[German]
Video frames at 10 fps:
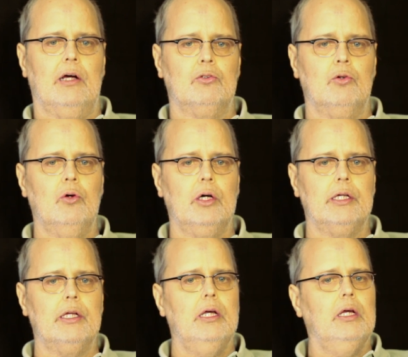der
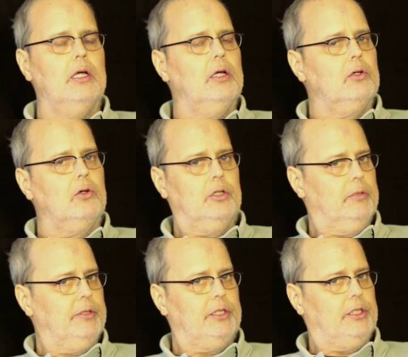Autorin
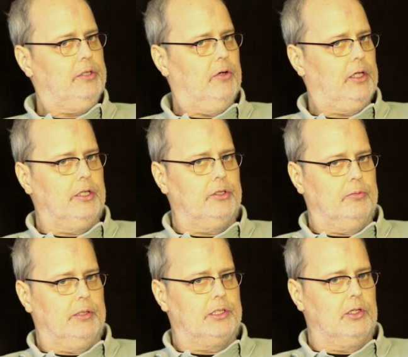konnte mich nicht wirklich
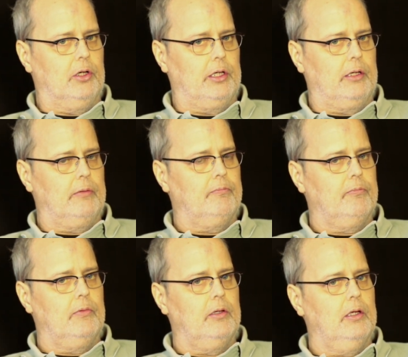überzeugen.
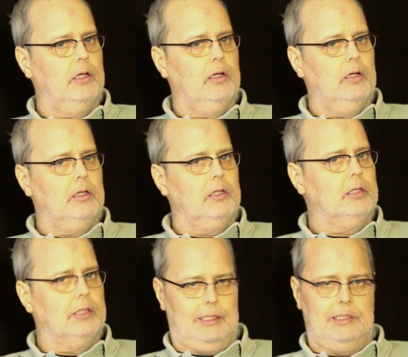
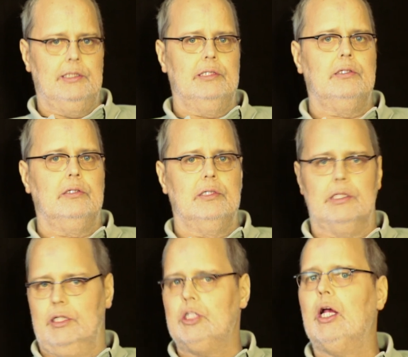Das ist
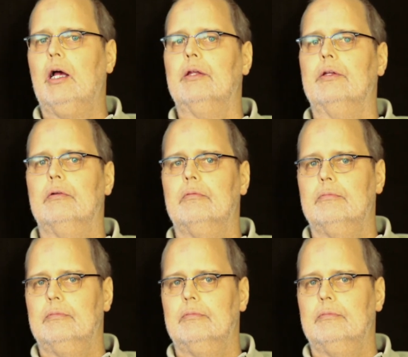sehr schade.